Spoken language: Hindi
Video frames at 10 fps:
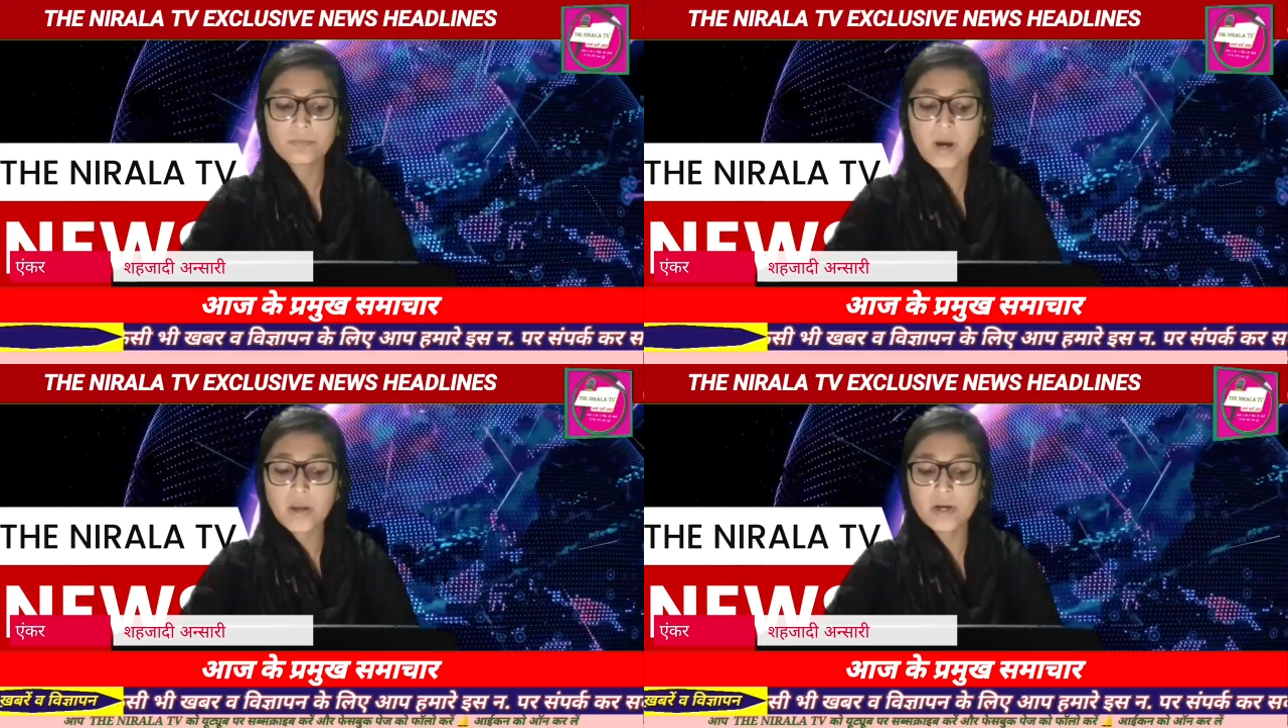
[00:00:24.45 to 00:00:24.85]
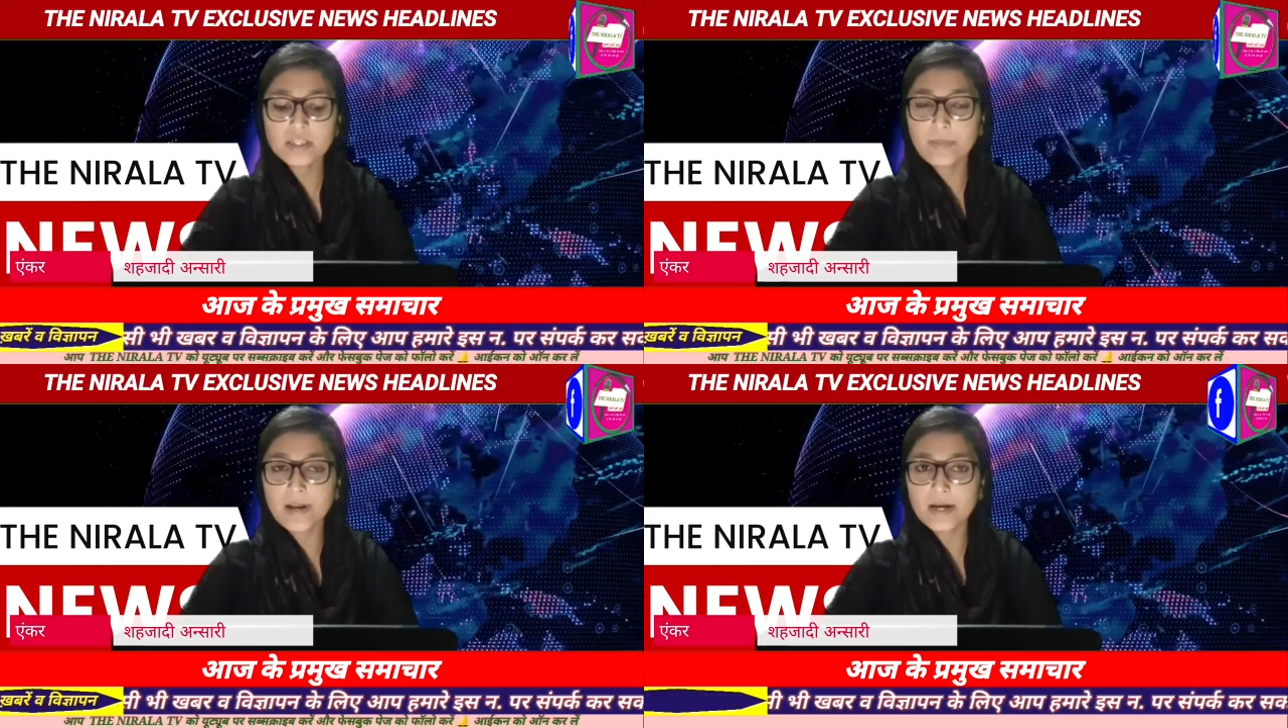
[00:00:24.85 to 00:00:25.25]

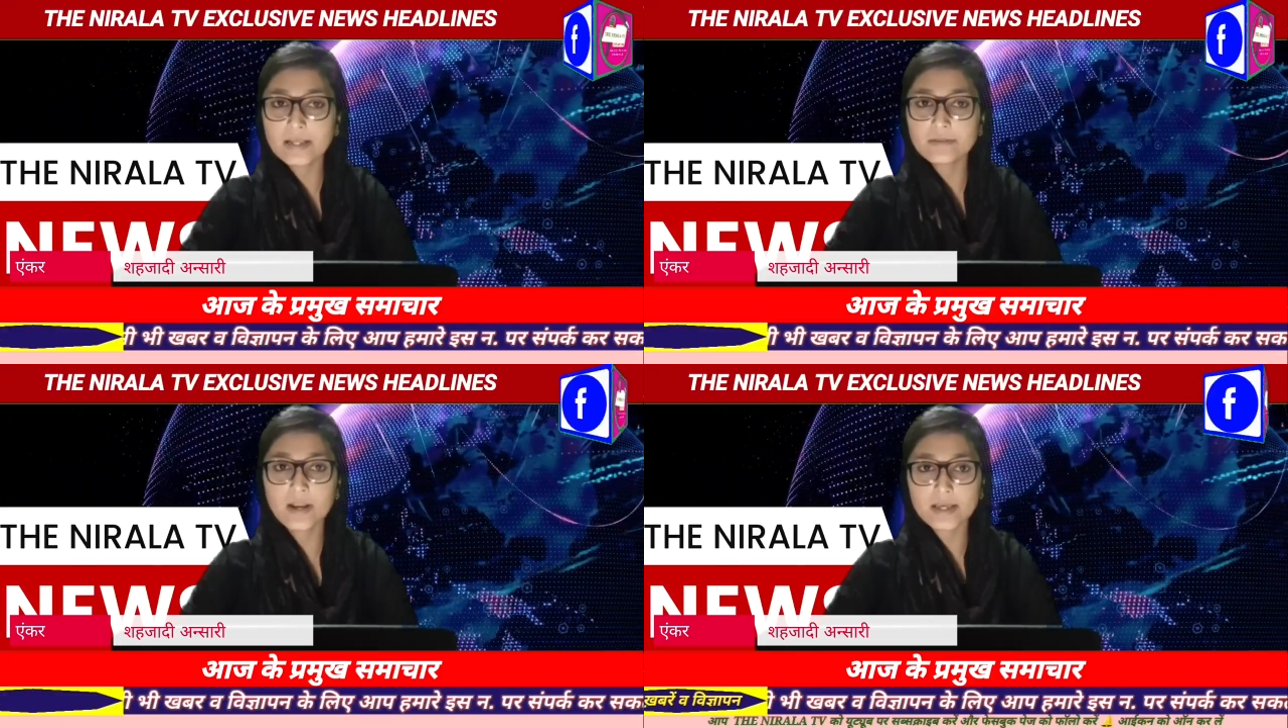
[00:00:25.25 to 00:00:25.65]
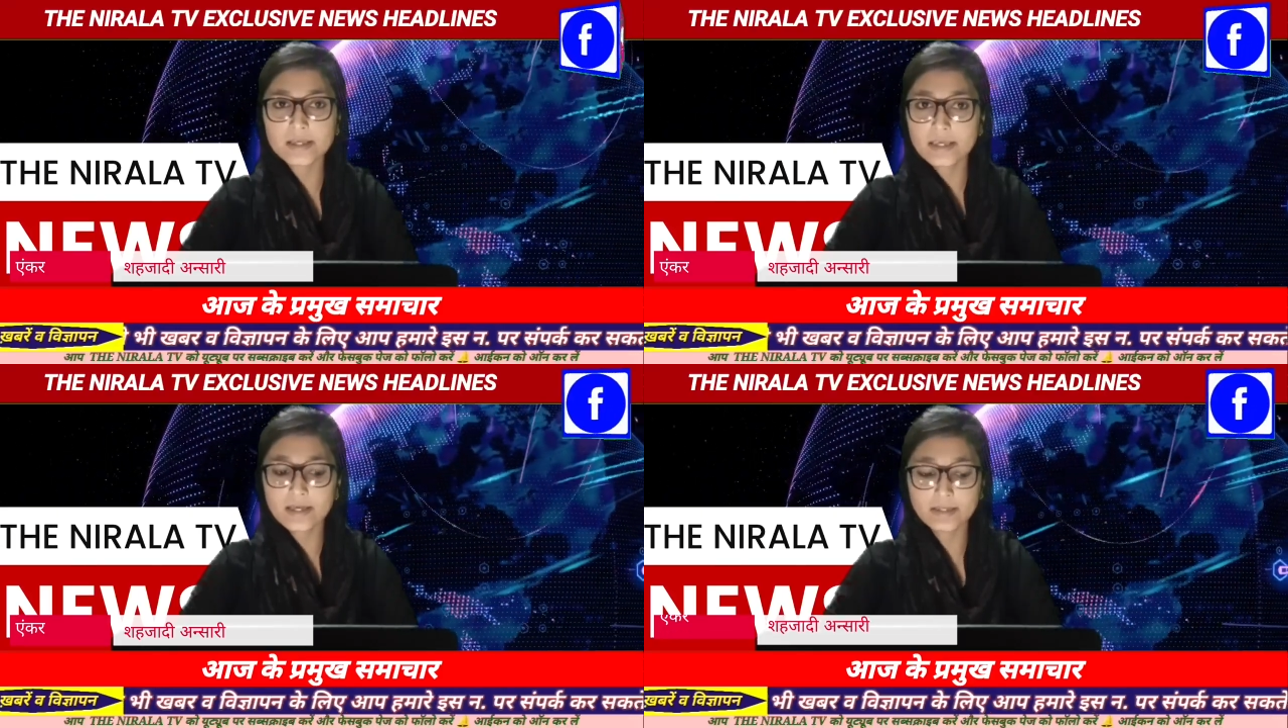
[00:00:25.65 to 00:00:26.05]
बायोएनर्जी प्लांट के द्वारा
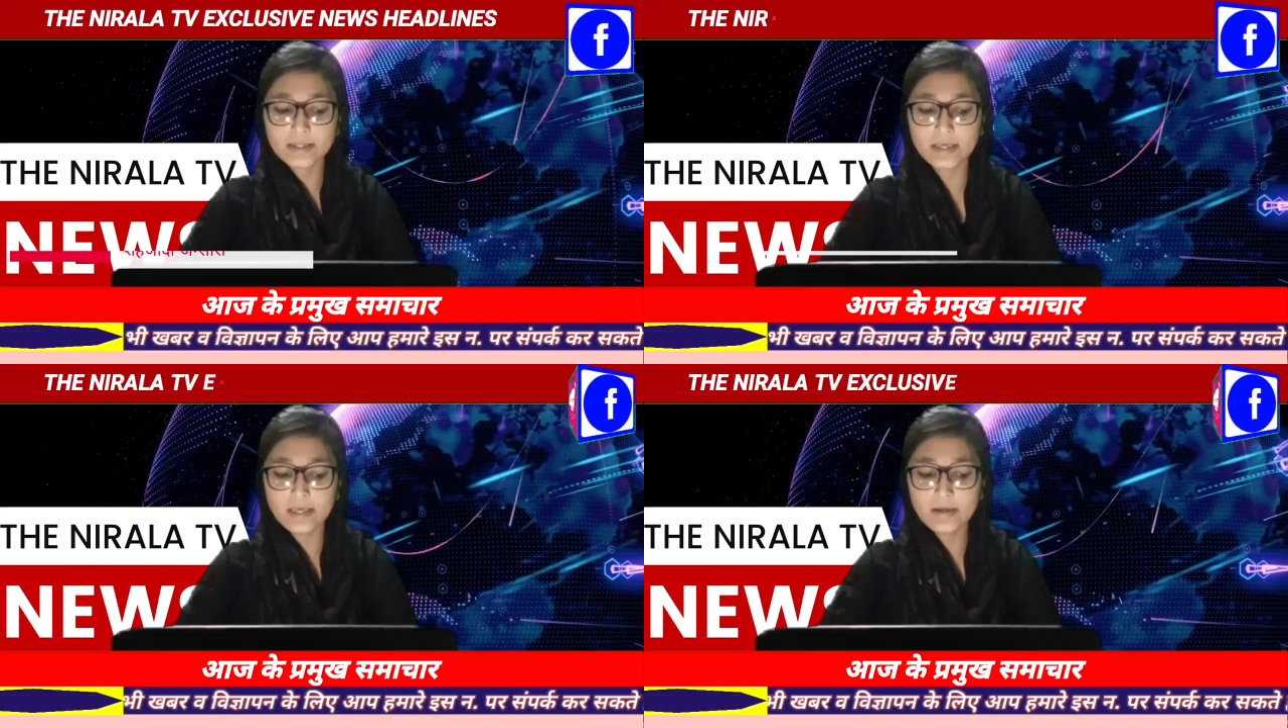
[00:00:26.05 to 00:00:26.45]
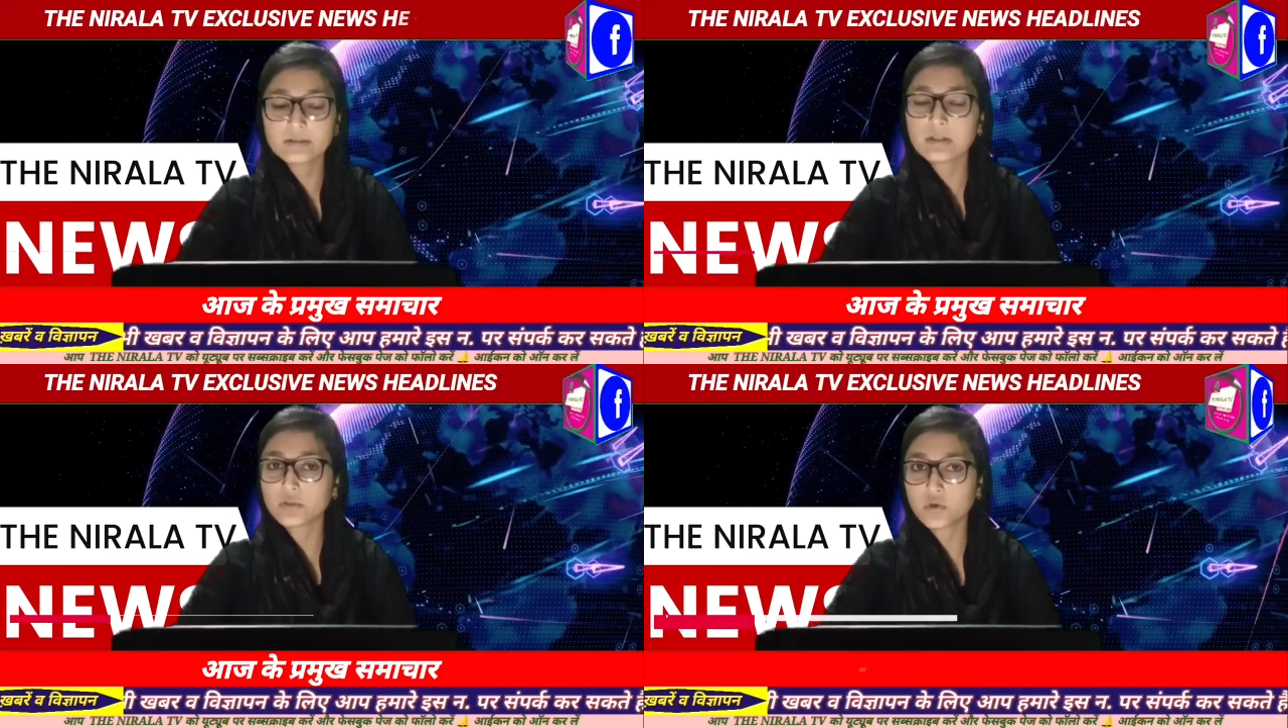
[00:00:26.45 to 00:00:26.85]
की गई थी
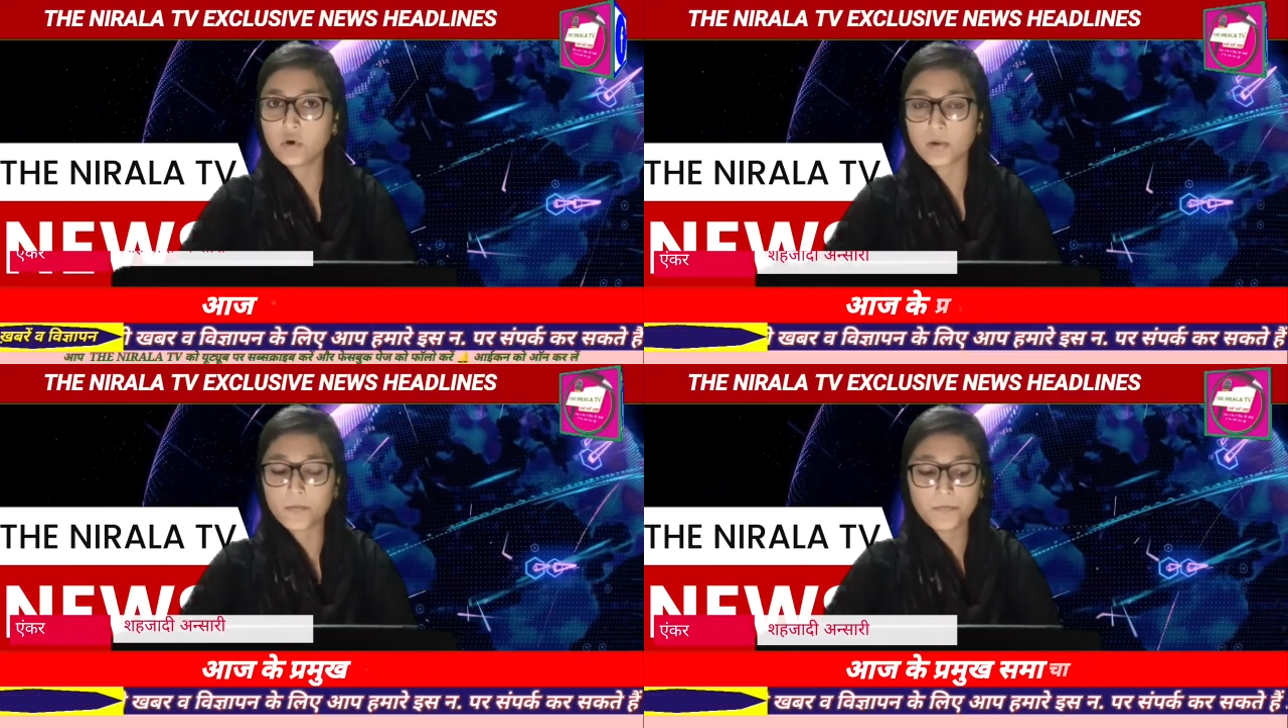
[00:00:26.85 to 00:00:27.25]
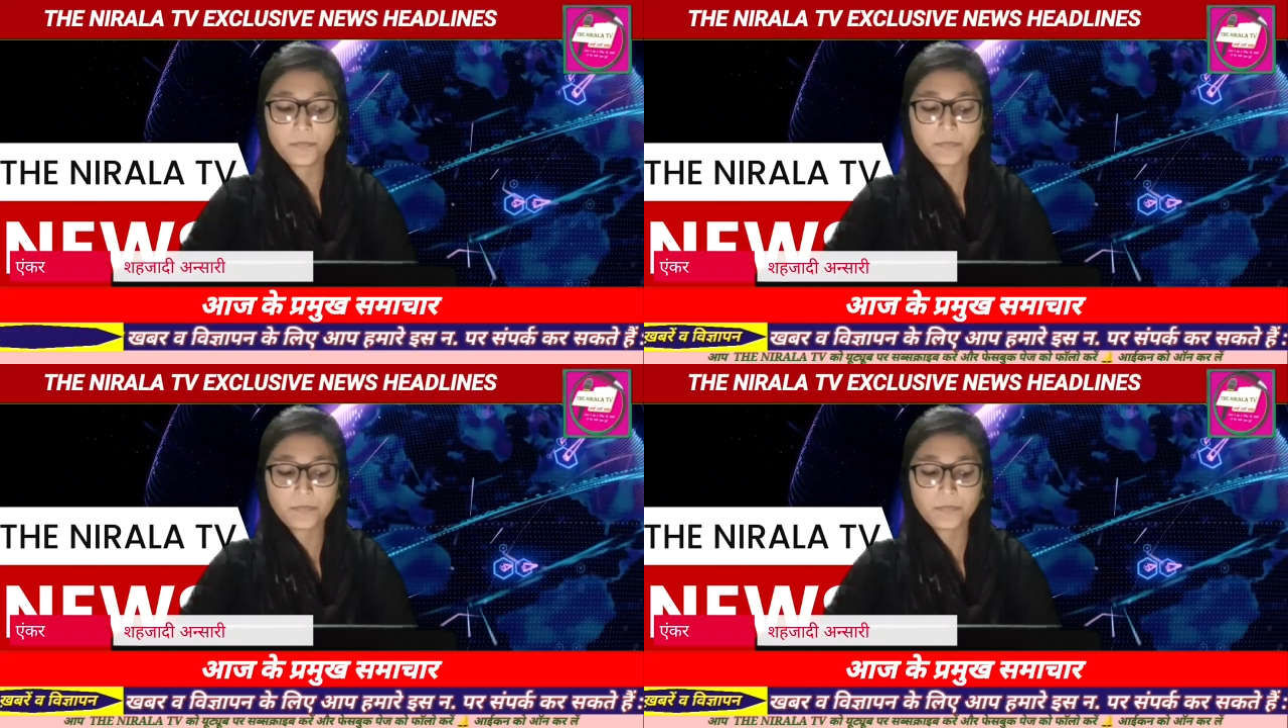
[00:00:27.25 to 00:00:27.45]
स्टोर